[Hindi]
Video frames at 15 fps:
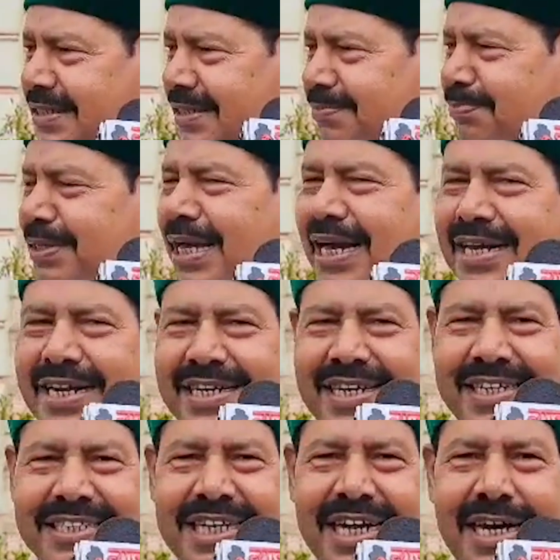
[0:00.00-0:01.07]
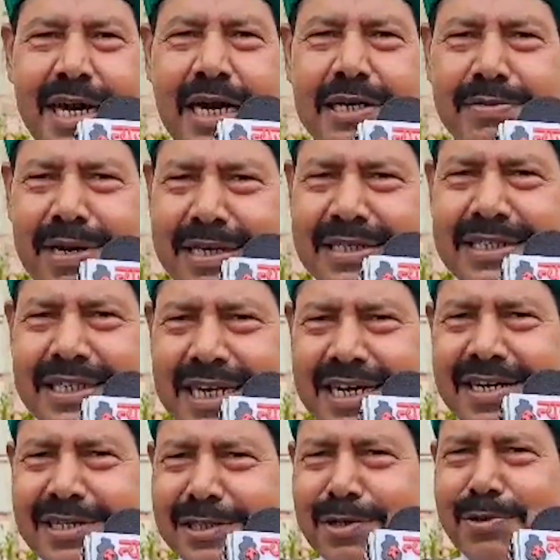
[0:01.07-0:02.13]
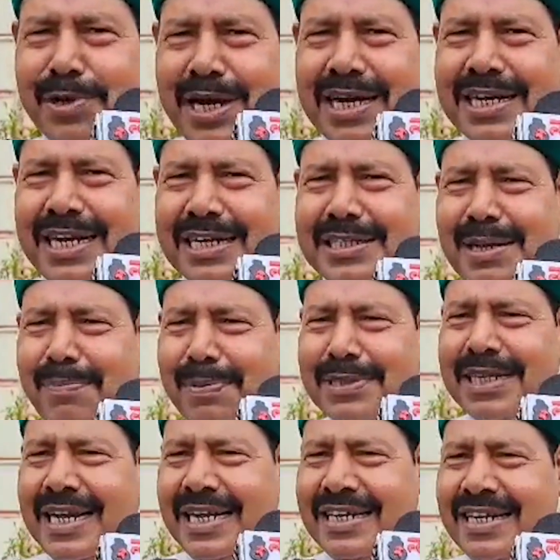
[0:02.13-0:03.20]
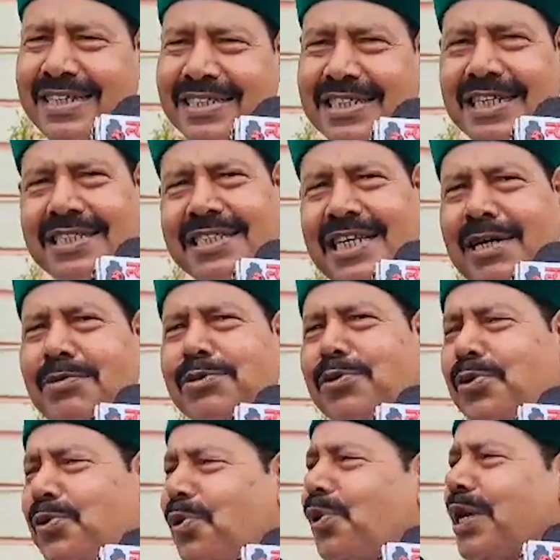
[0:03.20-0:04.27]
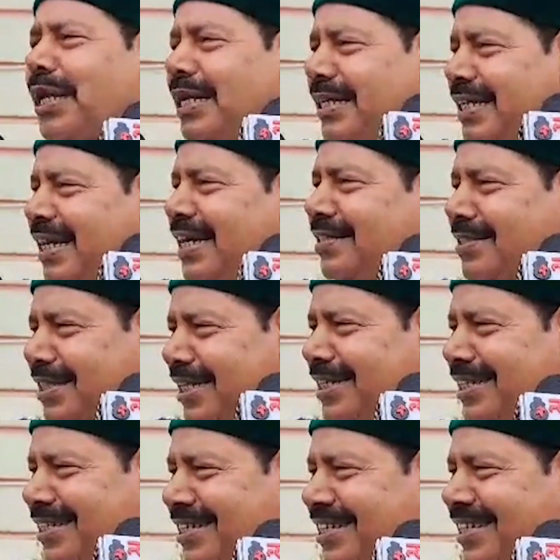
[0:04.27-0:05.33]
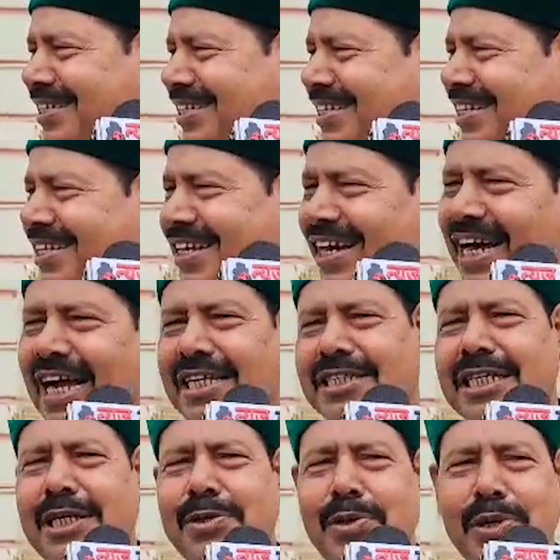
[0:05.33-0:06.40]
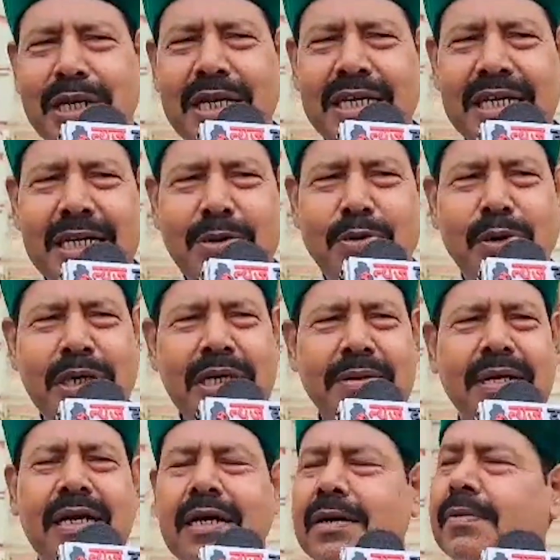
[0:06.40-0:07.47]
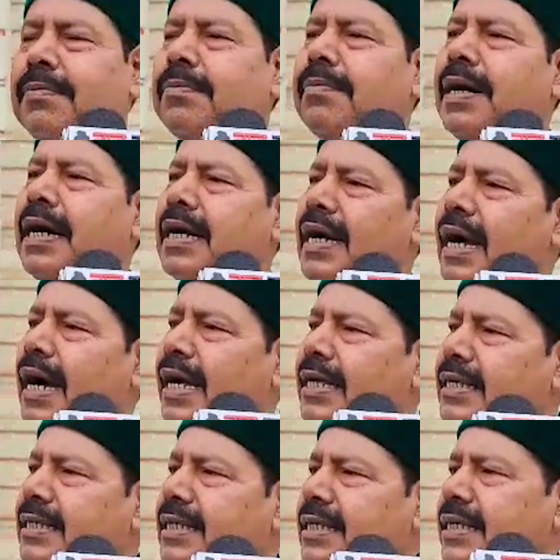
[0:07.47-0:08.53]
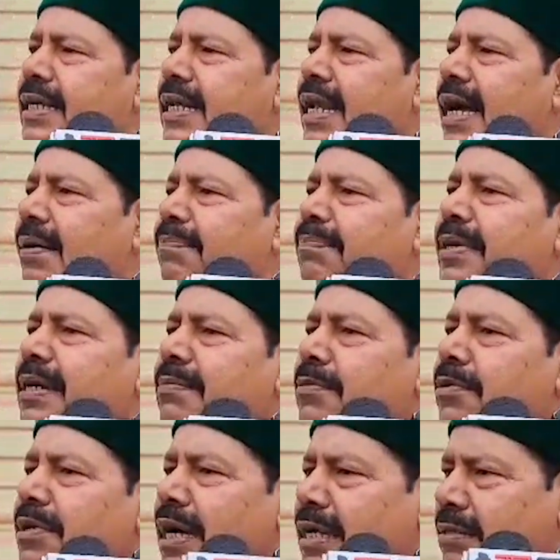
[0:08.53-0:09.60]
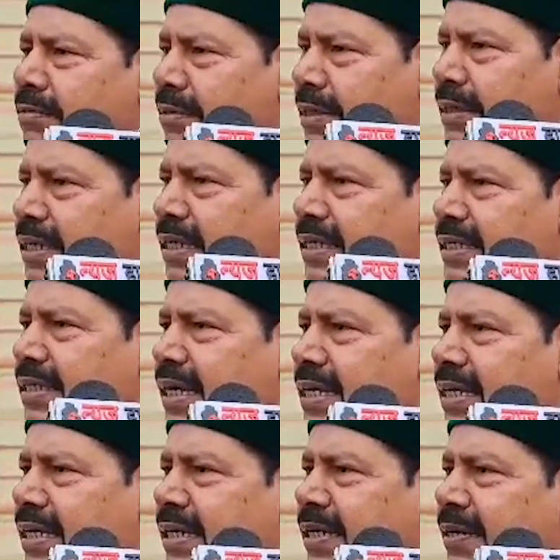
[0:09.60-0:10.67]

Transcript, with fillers: बिहार है ना जहाँ आडवाणी जी का रथ रोका गया था पता है ना जनता उनको रोक लेगी ऐसे ही ऐसे ही रोक लेगी कोई महंगाई के खिलाफ में हम लोग आंदोलन करने जा रहे हैं